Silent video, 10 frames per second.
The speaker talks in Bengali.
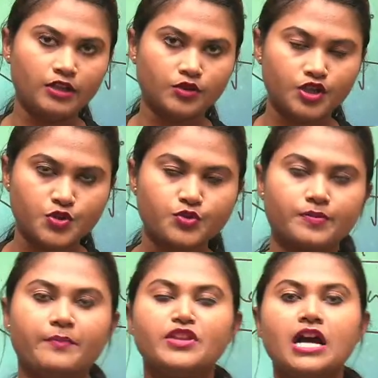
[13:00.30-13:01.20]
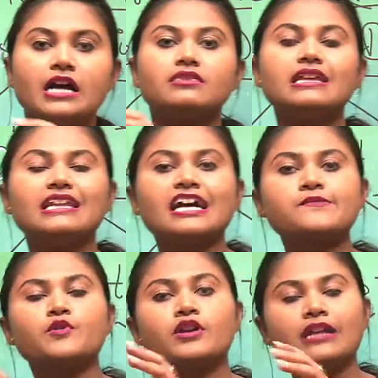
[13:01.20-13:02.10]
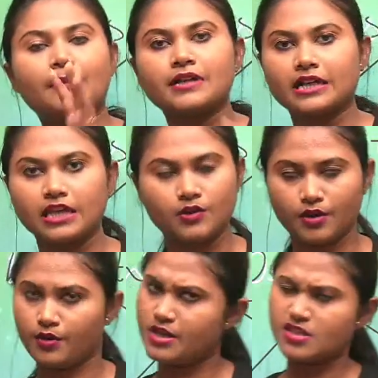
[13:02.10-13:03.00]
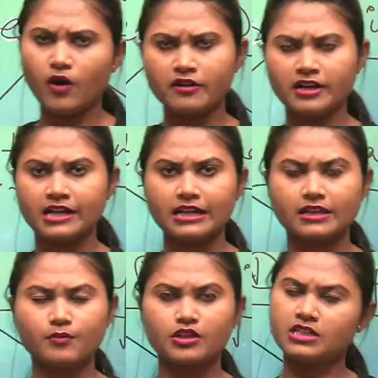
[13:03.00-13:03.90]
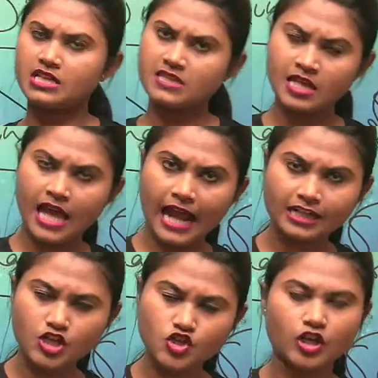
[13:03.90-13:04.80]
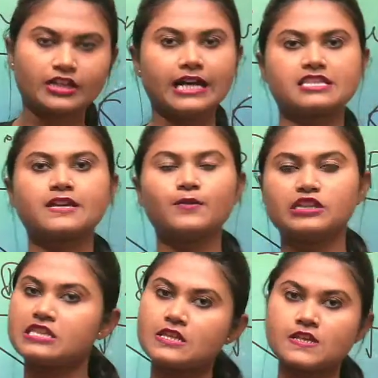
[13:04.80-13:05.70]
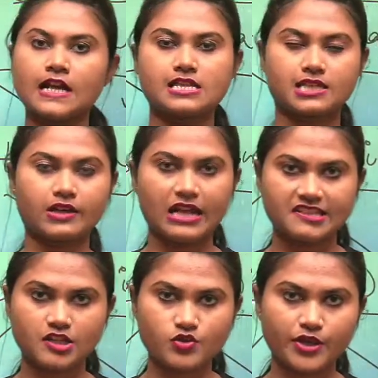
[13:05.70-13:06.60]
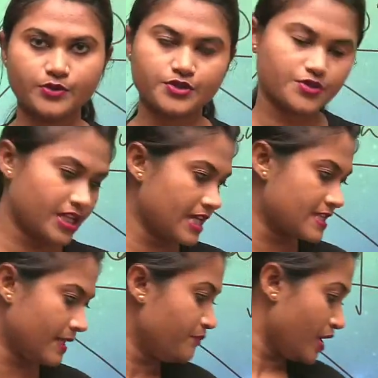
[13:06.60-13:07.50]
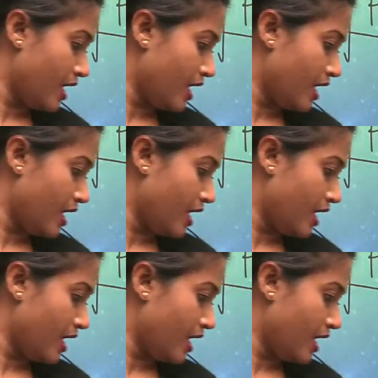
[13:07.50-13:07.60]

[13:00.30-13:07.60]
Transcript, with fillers: ভালো করে শুনবে দিনাজপুর নামটা কি করে হয়েছে অলরেডি কালকে বলে দিয়েছি একটা শর্টে আজকে বলে দিয়েছি যারা আজকে ক্লাসটা জয়েন করছো ঠিক আছে